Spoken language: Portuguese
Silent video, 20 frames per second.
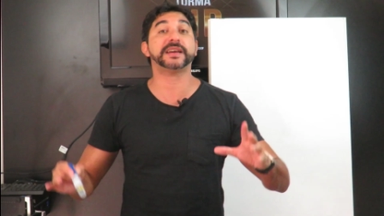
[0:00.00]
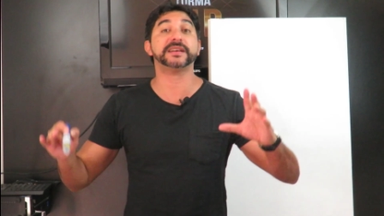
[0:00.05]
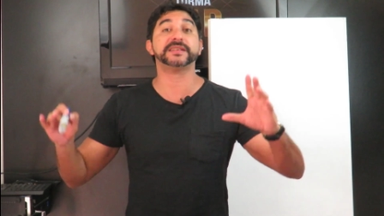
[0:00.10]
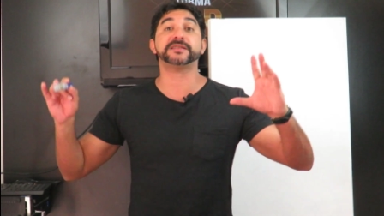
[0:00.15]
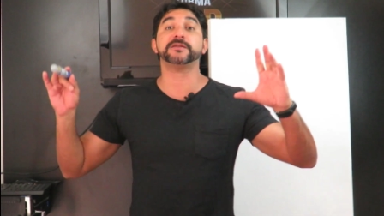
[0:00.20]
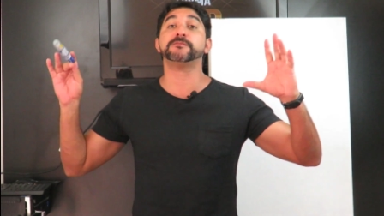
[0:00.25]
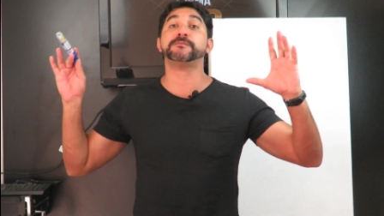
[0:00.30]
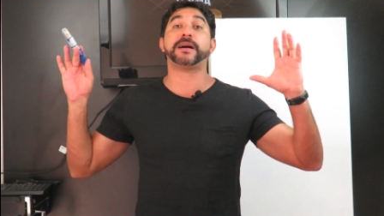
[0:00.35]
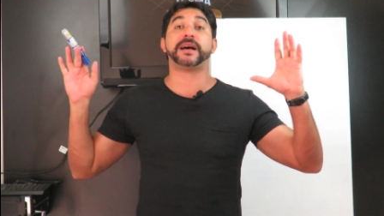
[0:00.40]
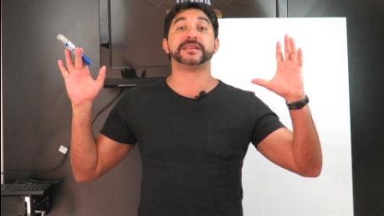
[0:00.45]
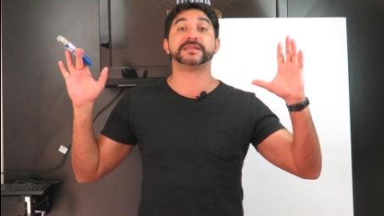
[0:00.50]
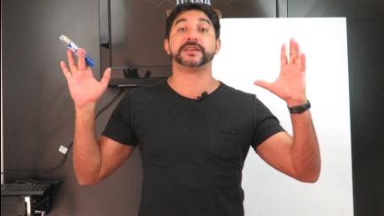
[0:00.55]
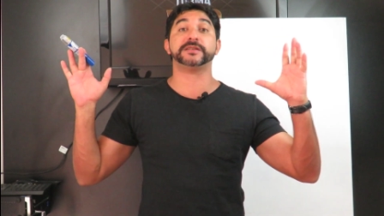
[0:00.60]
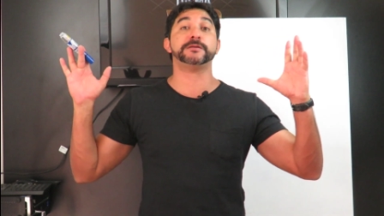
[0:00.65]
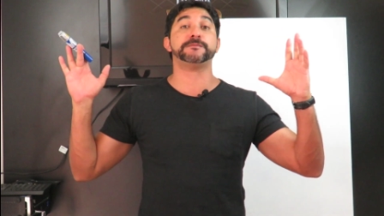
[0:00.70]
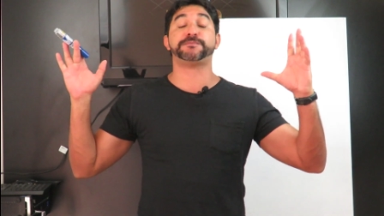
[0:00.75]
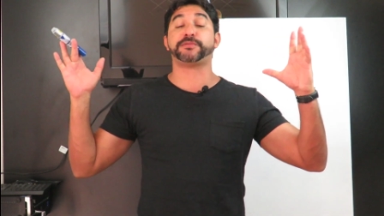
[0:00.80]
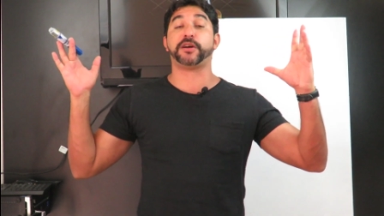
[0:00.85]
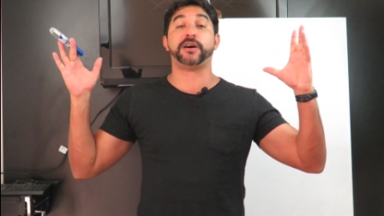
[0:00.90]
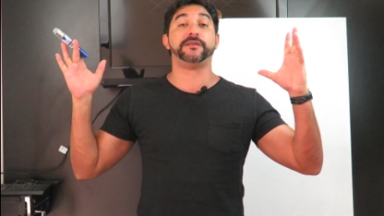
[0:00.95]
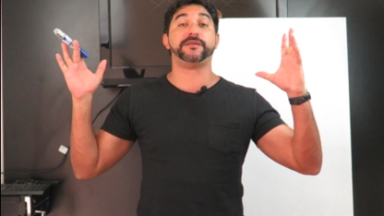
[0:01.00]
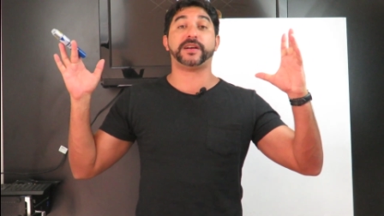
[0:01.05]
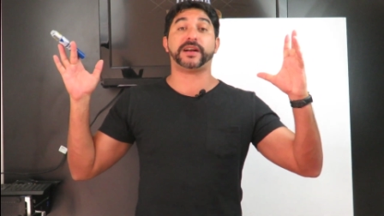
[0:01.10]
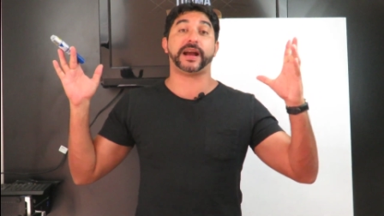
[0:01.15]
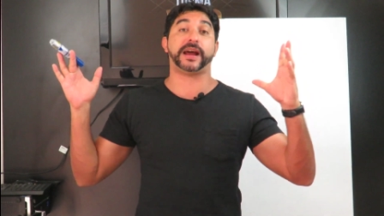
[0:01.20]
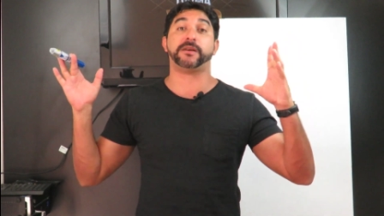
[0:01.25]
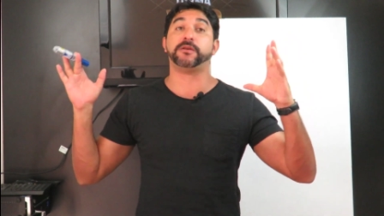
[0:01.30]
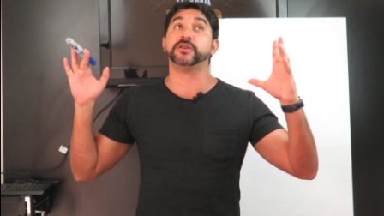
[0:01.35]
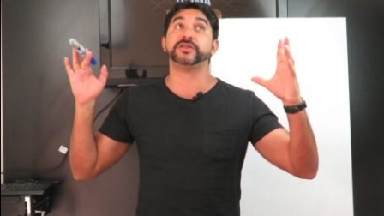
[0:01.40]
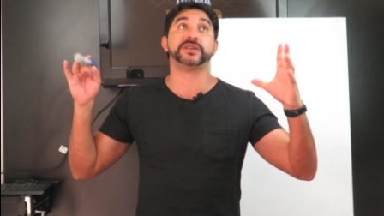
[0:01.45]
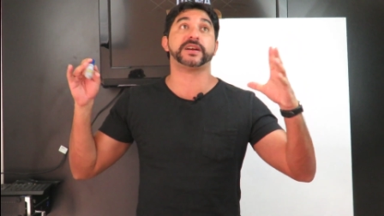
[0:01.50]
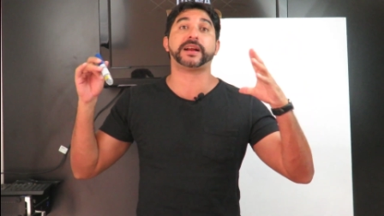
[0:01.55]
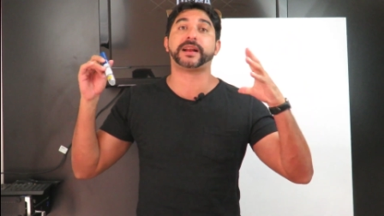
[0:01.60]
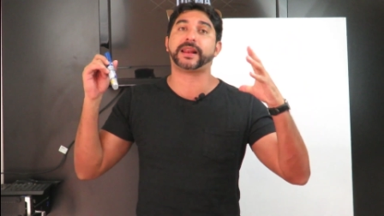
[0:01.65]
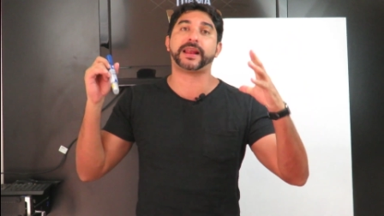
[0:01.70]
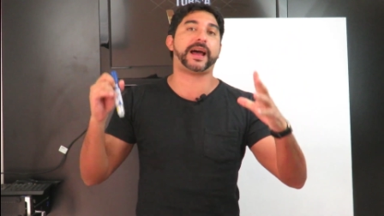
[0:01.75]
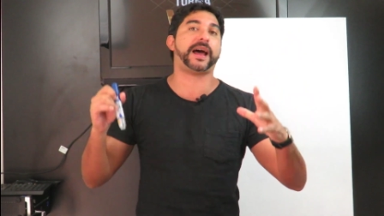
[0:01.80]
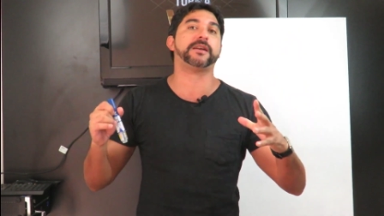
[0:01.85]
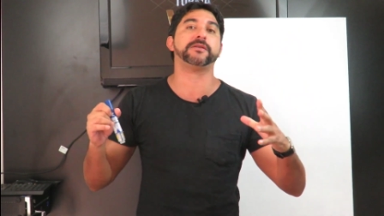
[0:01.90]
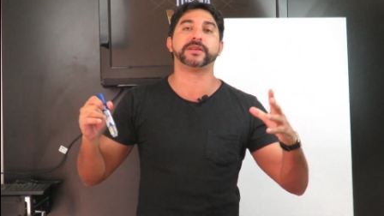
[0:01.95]
é questão básica de prova, cara. Hoje,
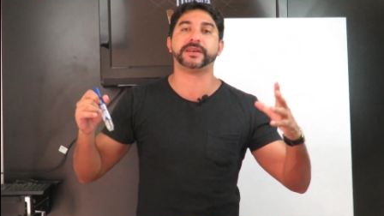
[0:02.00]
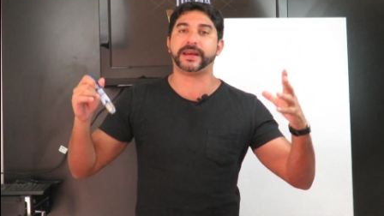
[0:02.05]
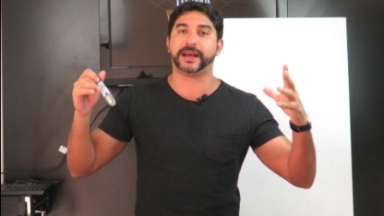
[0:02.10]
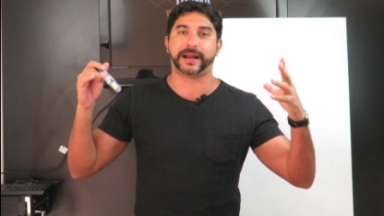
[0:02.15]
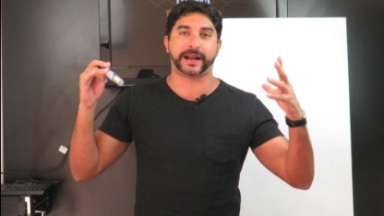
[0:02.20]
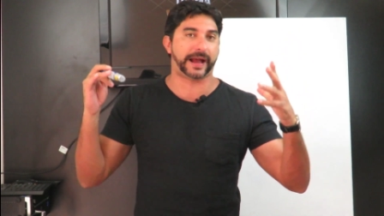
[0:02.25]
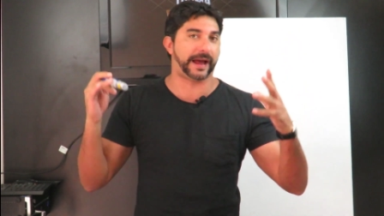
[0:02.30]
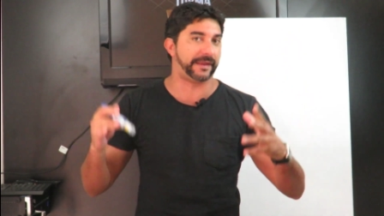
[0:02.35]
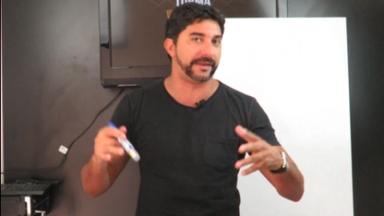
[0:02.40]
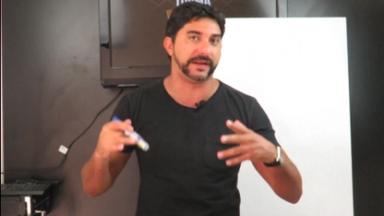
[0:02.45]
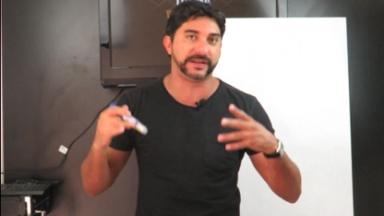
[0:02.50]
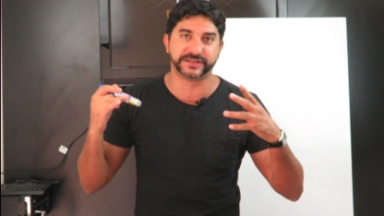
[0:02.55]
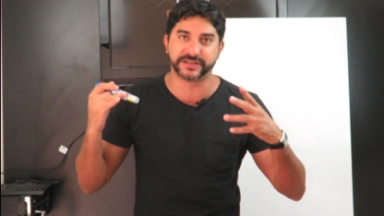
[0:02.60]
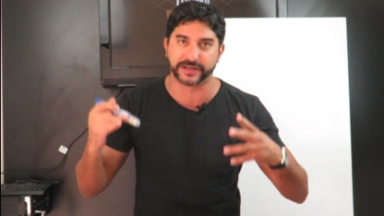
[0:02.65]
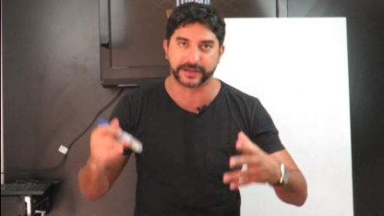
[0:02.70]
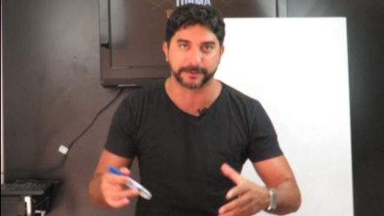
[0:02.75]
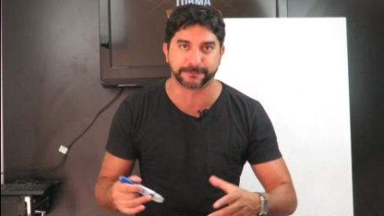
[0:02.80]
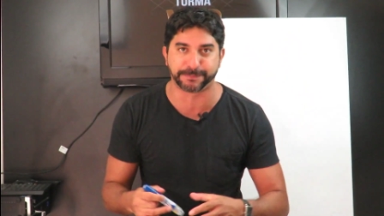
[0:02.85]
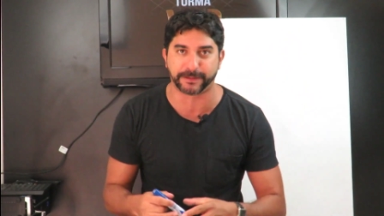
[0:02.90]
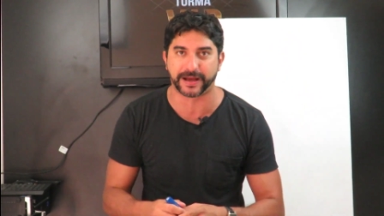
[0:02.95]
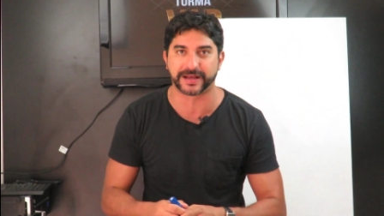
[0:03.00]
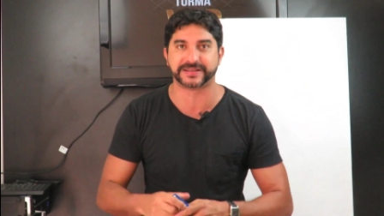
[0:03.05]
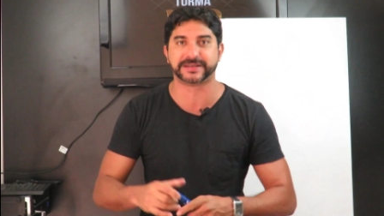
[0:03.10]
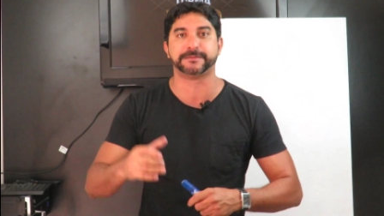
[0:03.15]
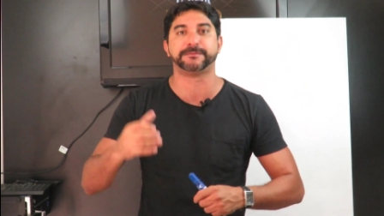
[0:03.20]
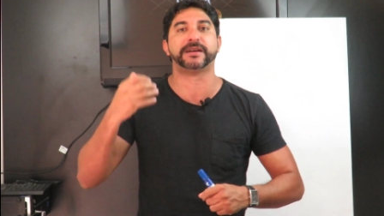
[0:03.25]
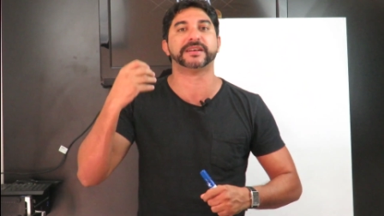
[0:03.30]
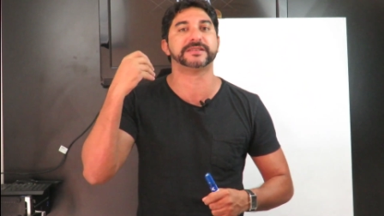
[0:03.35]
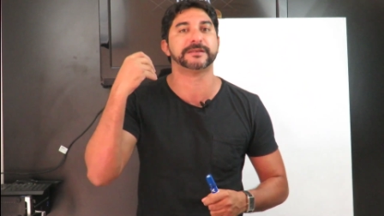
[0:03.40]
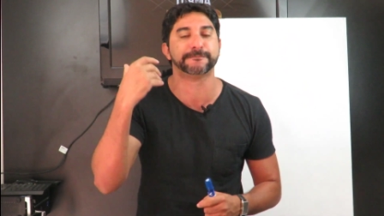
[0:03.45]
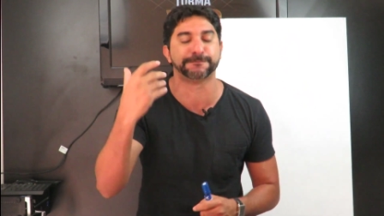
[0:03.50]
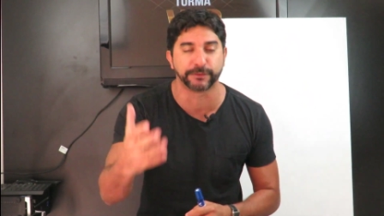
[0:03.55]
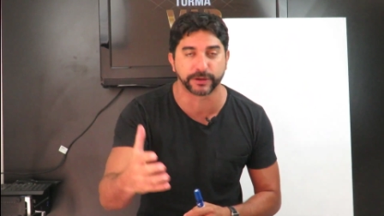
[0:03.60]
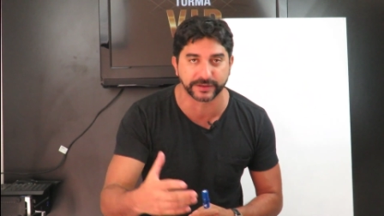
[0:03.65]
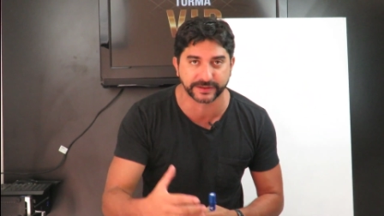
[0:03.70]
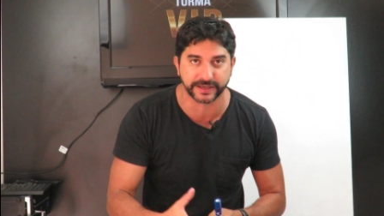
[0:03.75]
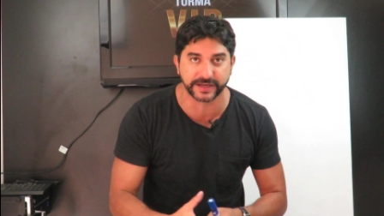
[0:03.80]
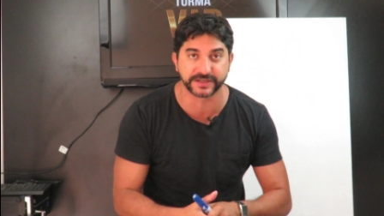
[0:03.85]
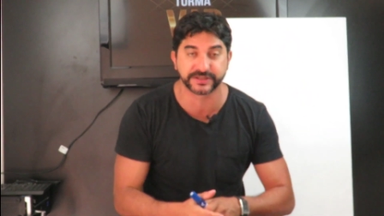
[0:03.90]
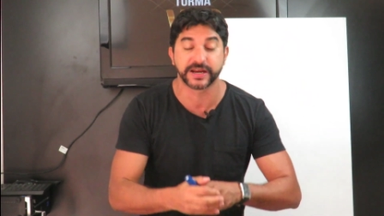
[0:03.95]
claro que cada dia que passa é mais
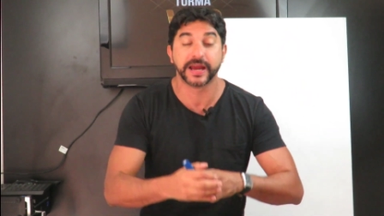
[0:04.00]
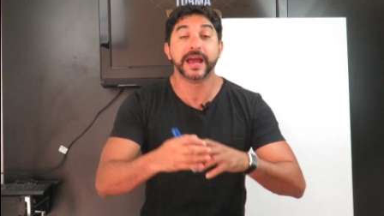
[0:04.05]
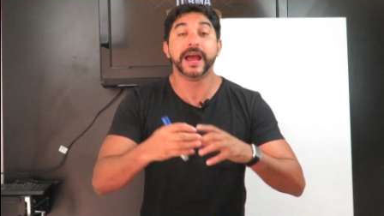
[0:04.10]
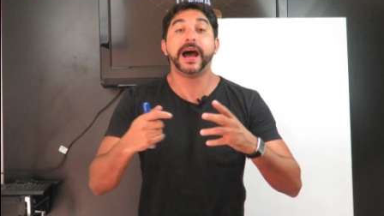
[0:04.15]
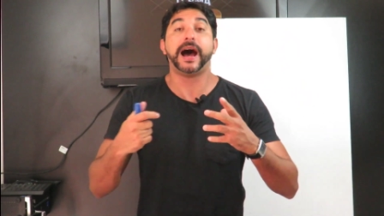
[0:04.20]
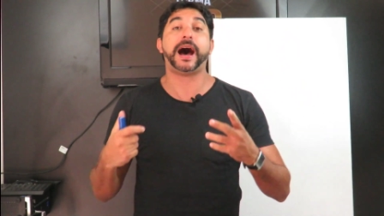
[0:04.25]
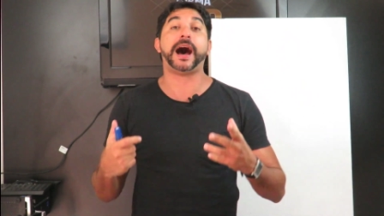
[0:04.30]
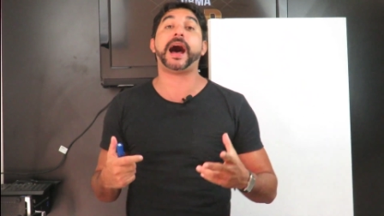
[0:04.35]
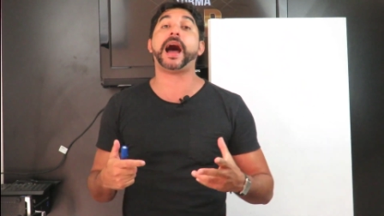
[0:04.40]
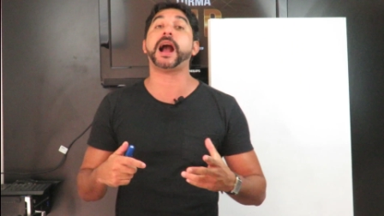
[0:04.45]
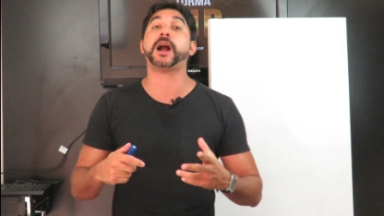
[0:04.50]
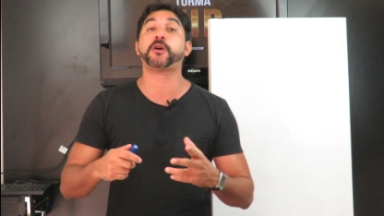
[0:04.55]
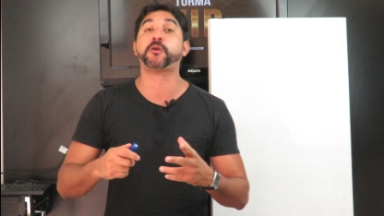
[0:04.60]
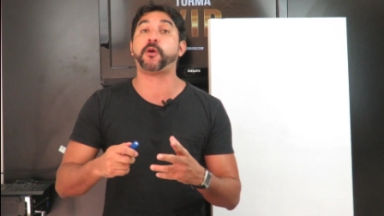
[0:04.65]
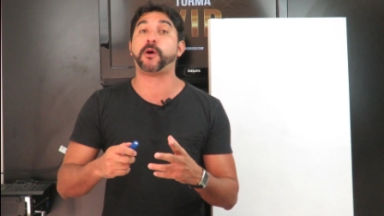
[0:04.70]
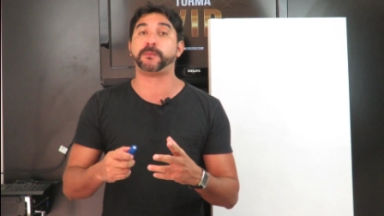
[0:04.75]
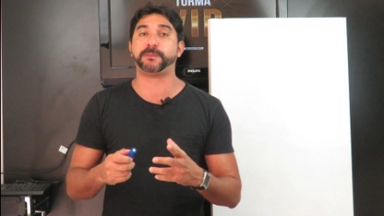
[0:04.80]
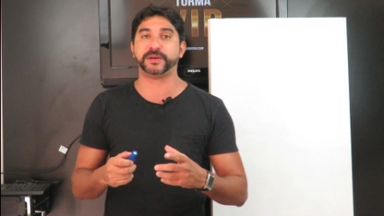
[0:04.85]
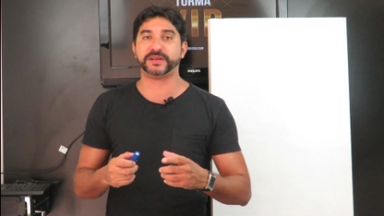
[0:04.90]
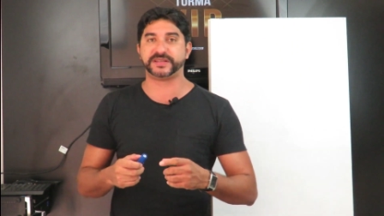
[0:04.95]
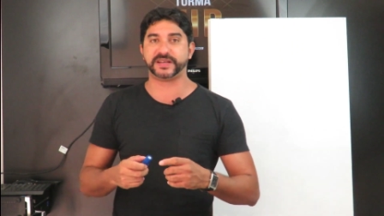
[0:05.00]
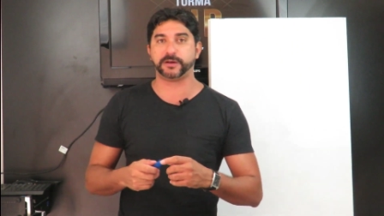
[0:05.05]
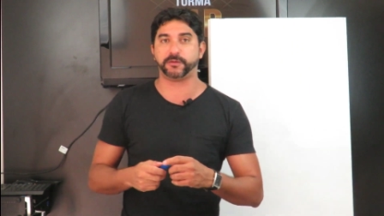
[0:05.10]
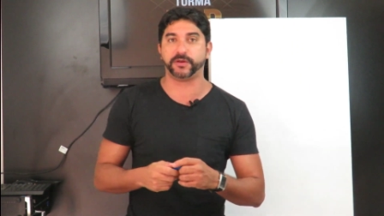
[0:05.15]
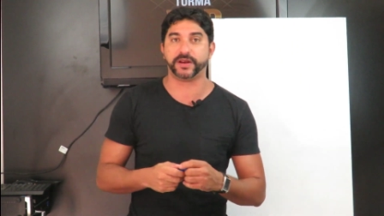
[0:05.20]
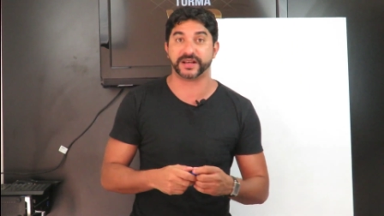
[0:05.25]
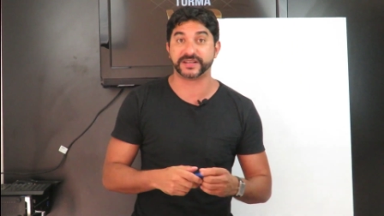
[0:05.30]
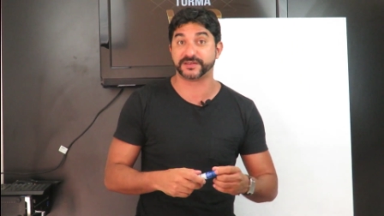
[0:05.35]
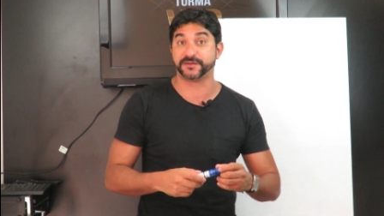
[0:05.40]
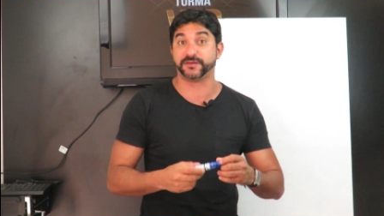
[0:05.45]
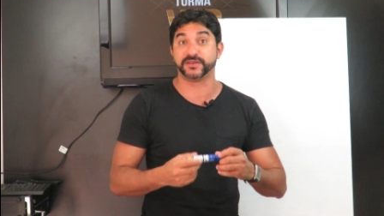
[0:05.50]
importante a cópia de segurança.